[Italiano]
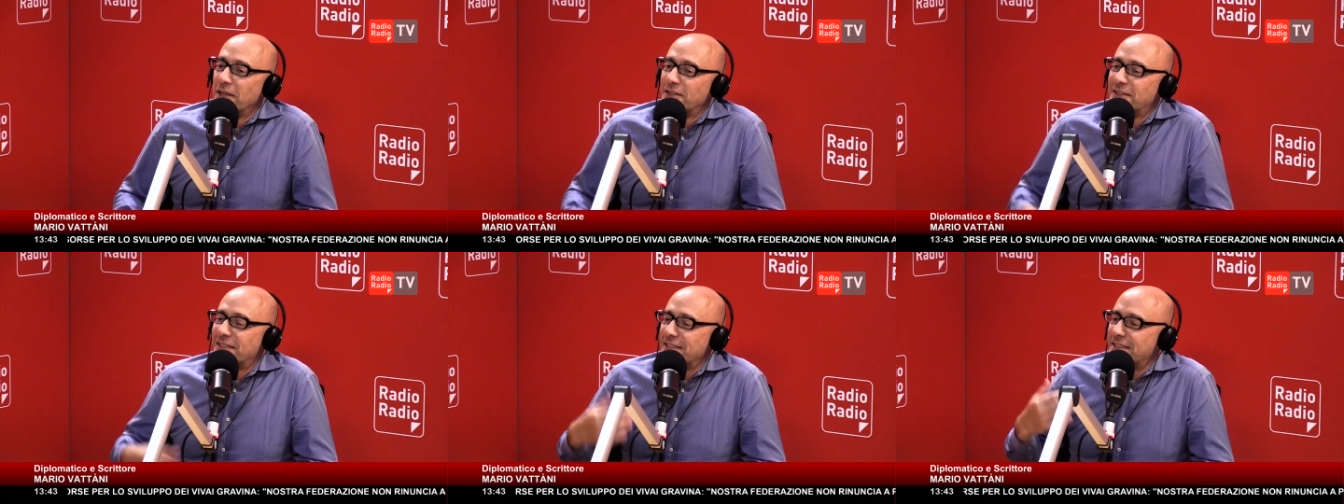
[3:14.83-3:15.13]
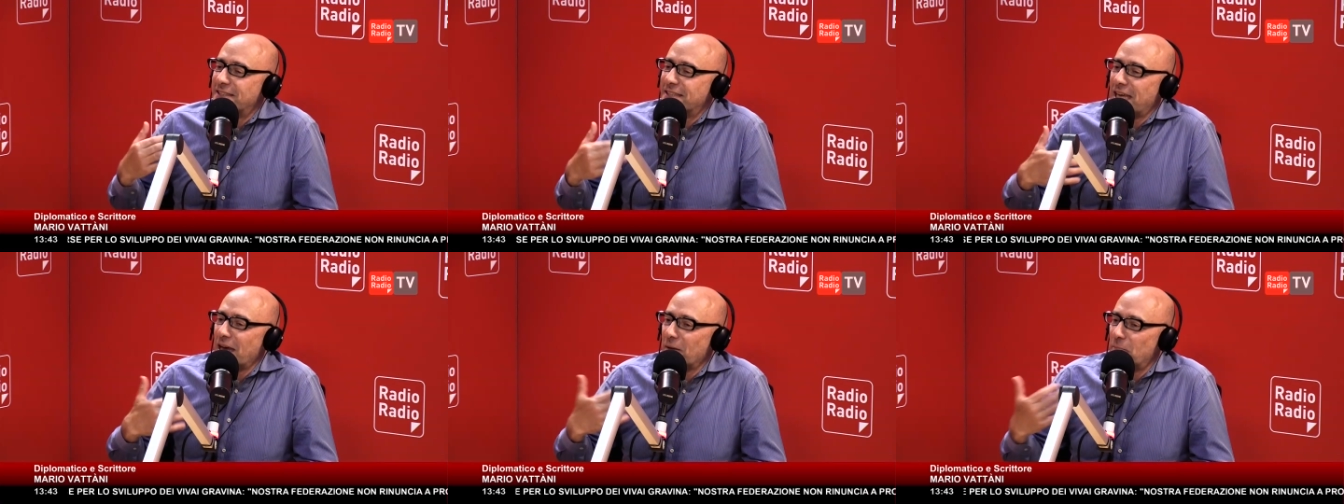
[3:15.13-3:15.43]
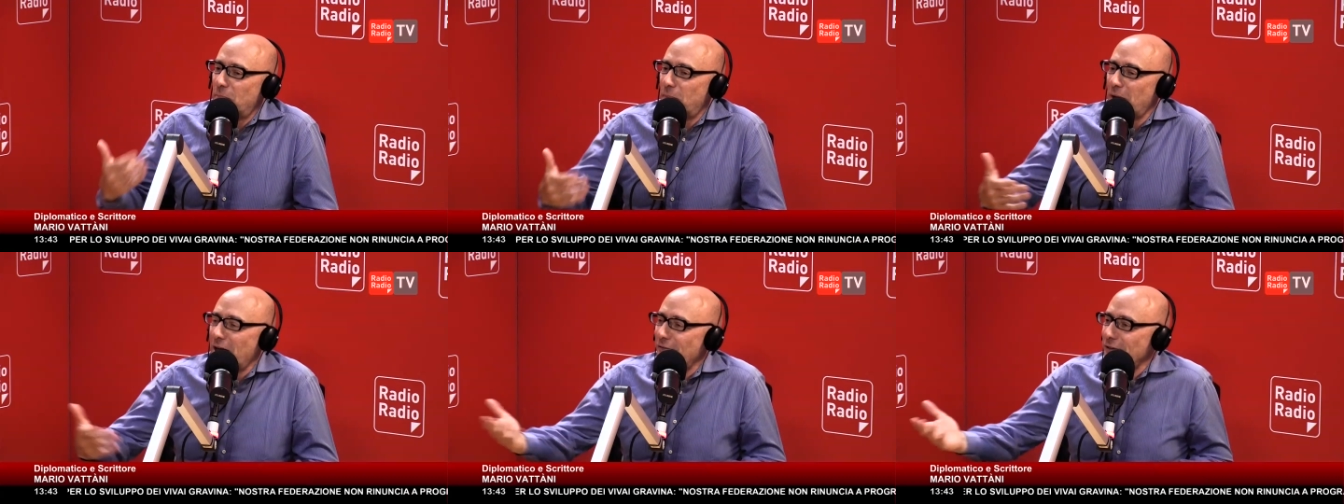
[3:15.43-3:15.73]
si
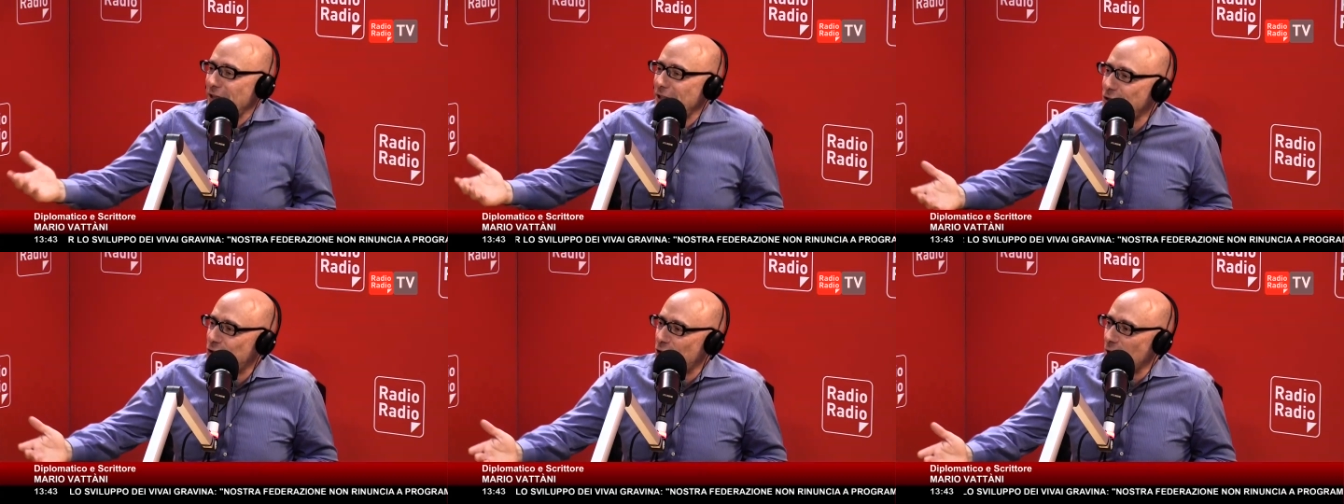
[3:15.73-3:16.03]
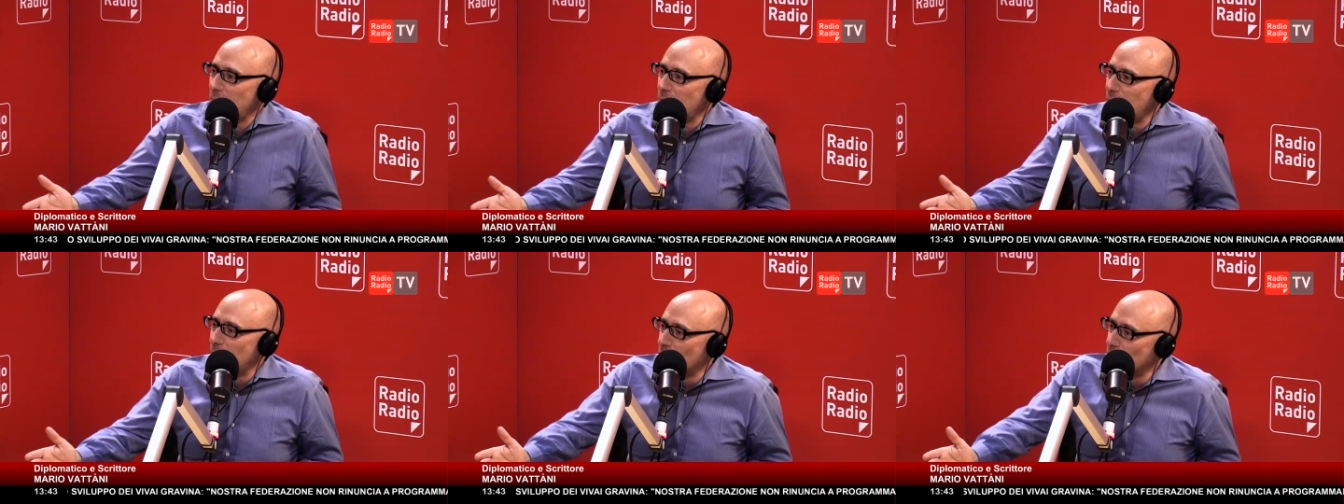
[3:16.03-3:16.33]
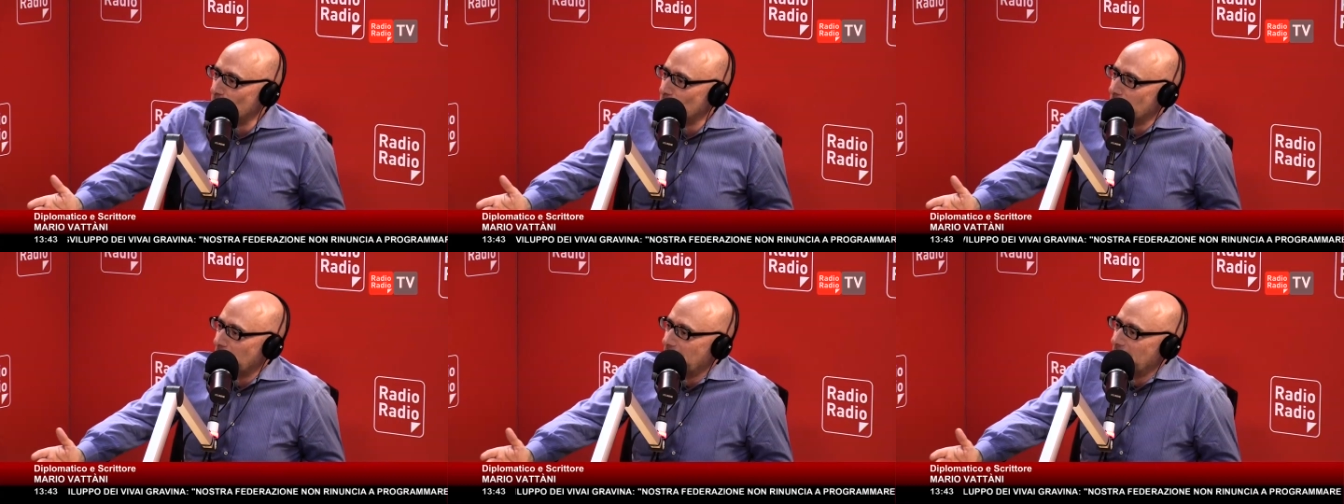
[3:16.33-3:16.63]
scappava in
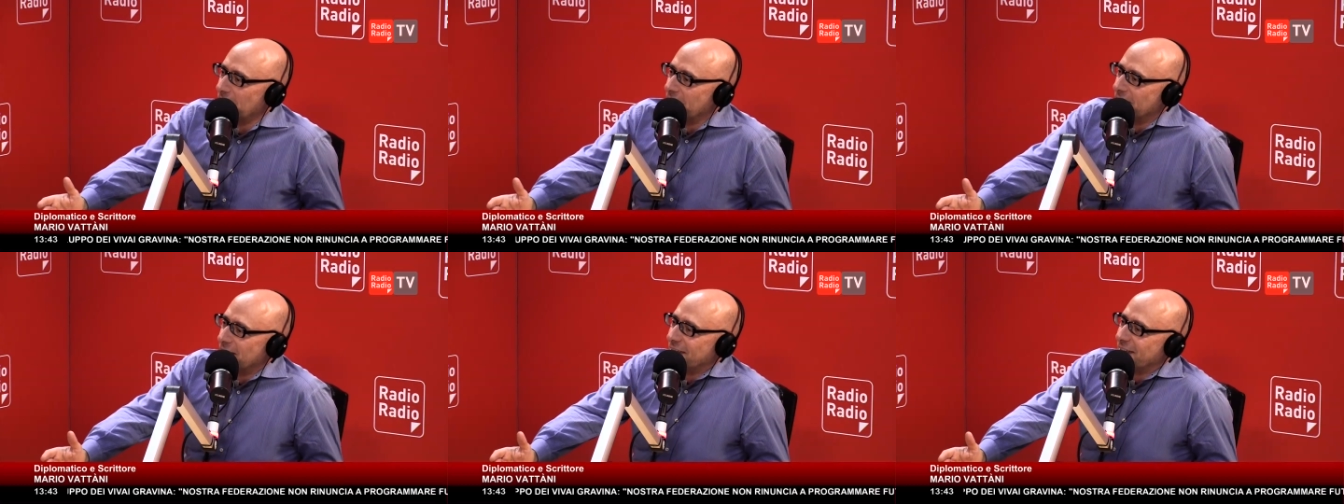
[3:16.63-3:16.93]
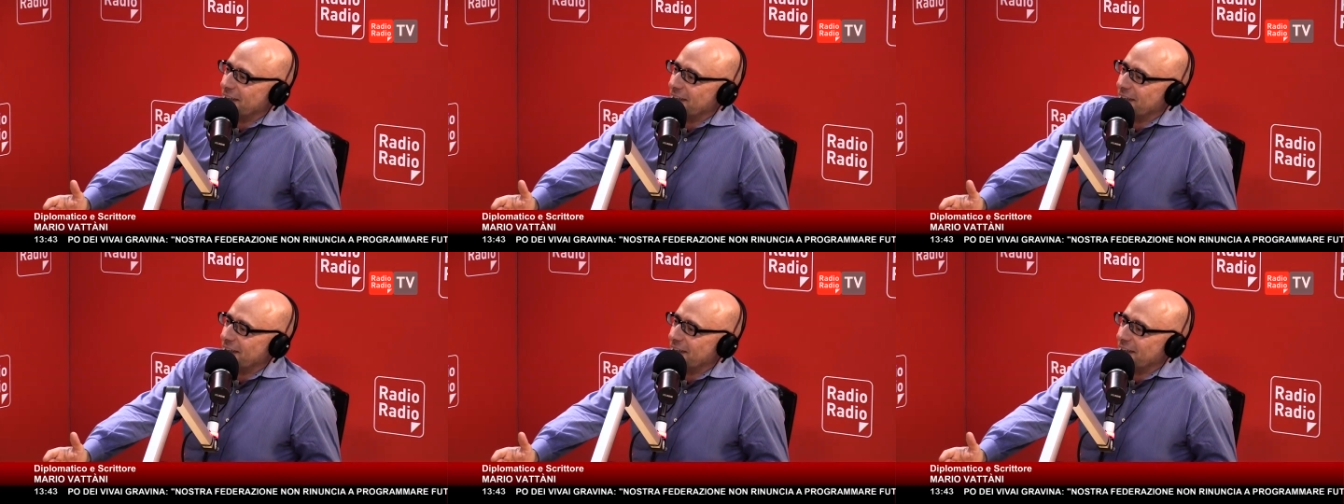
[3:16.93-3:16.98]
Giappone,